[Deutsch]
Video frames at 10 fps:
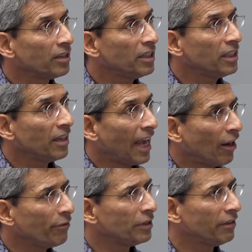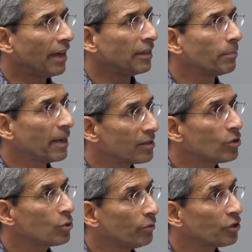die ihnen helfen, die Welt
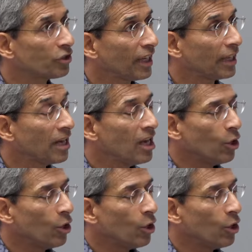besser zu verstehen.